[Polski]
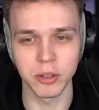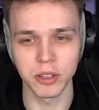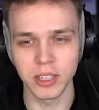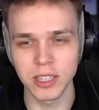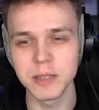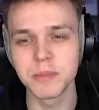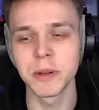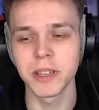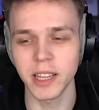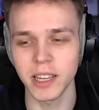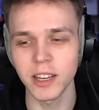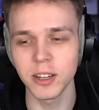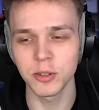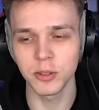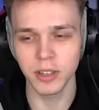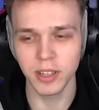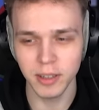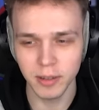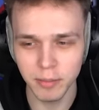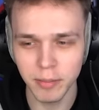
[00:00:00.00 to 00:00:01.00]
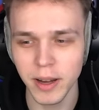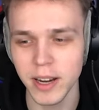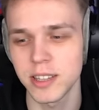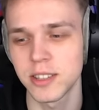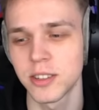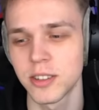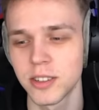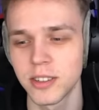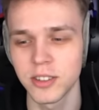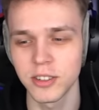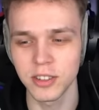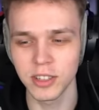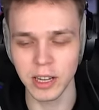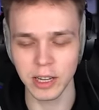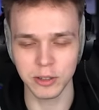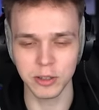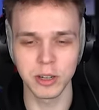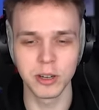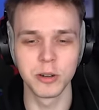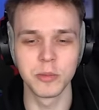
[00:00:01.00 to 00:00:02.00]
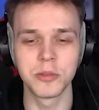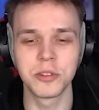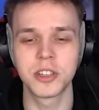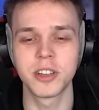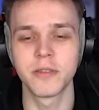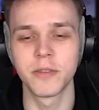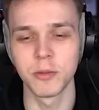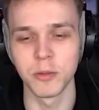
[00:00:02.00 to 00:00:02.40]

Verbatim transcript: bo to jest pytanie, które bardzo, na które lubisz się